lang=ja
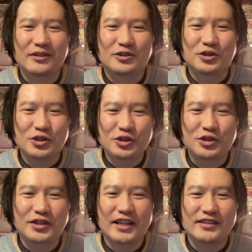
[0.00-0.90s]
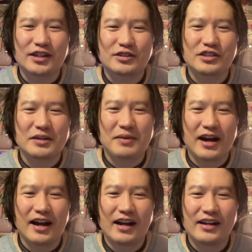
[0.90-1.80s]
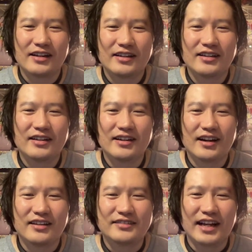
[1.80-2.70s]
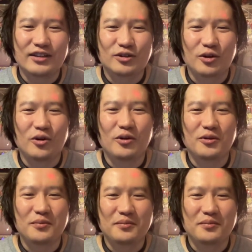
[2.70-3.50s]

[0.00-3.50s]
Google 検索すれば、なんと、